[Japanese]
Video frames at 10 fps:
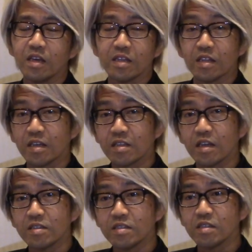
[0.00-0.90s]
いただき
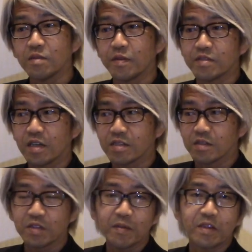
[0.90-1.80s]
たいし友達博
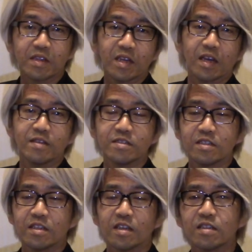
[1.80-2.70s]
士を生でね感じてい
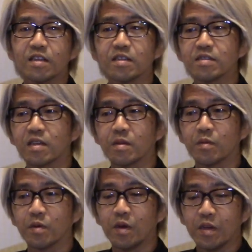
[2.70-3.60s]
ただきたいんですけど
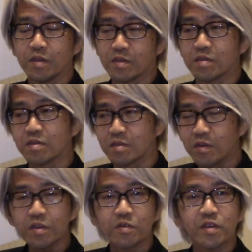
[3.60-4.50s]
もす
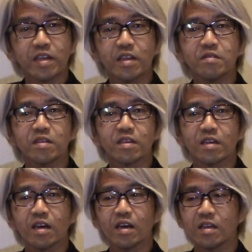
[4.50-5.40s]
ごいこの
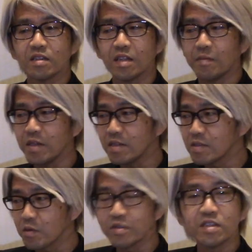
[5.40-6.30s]
エネルギーが黙って
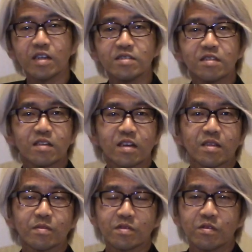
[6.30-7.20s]
そこにいらっしゃるだけ
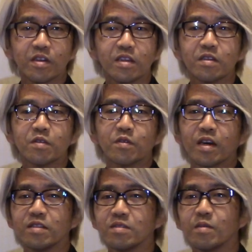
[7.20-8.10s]
でもすごいエネルギーを
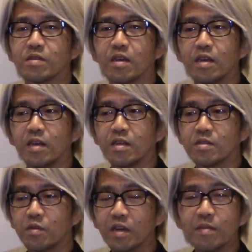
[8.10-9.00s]
感じます。
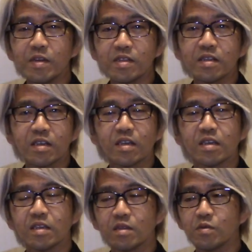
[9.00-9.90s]
それがまさ
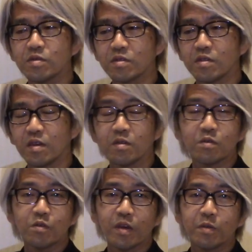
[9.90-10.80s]
に一つで
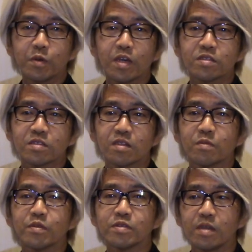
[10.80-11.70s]
言うとエフィカシーだ
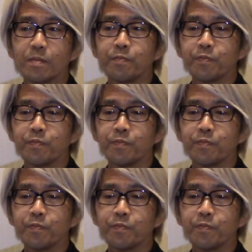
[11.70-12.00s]
と思うんですね。